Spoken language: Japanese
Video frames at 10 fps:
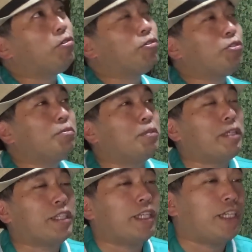ことも
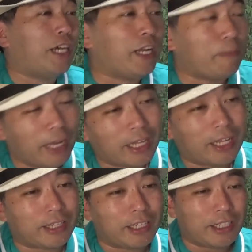またあれば
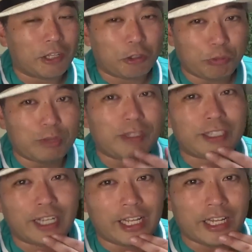語りたいと思いますが、